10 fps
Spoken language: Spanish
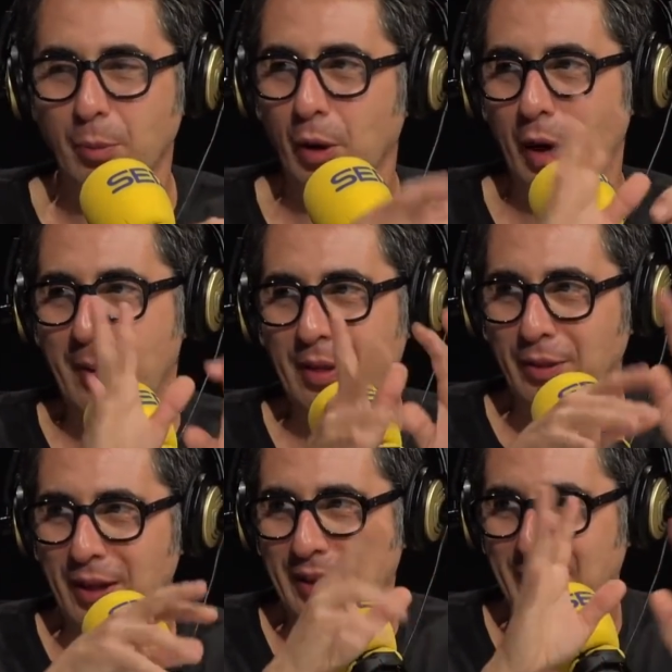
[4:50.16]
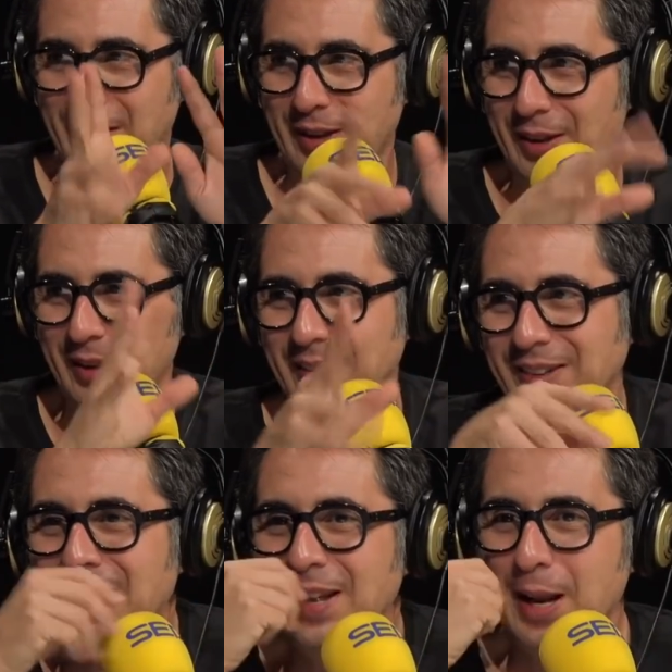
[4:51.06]
Bueno, la mancia
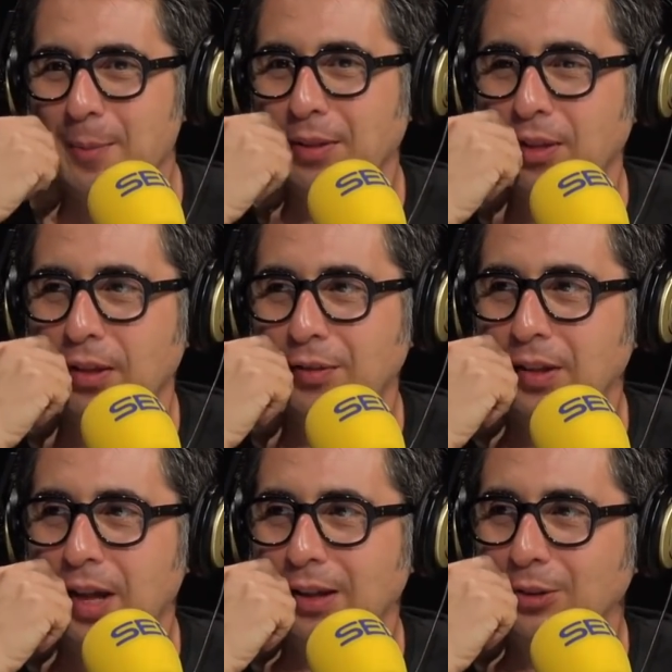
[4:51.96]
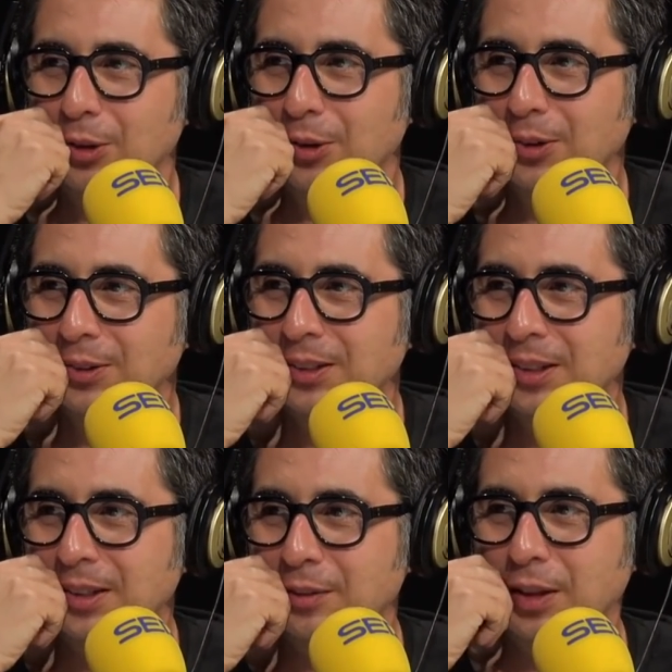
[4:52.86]
de. La mancia de fin de año, ¿no?
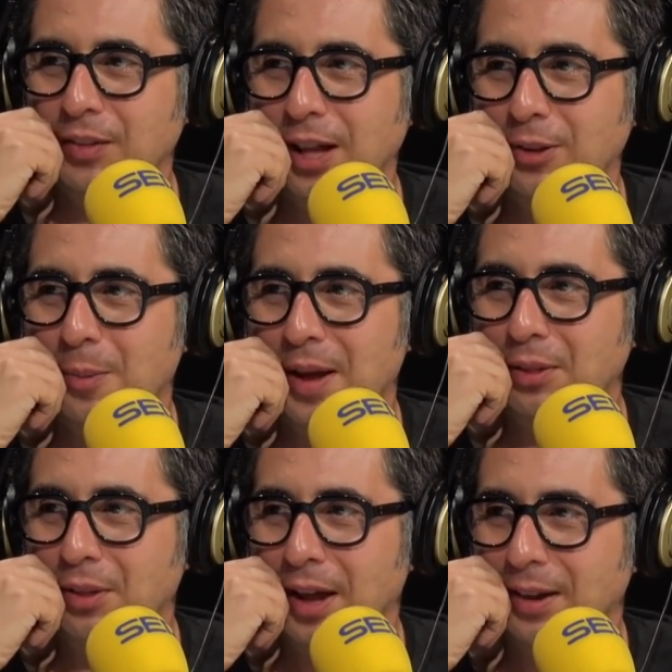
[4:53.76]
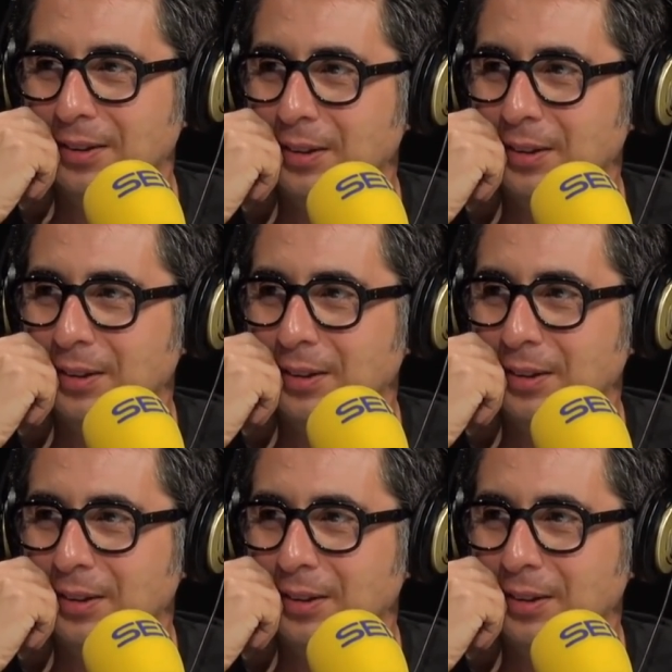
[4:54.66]
Fin de año mancia.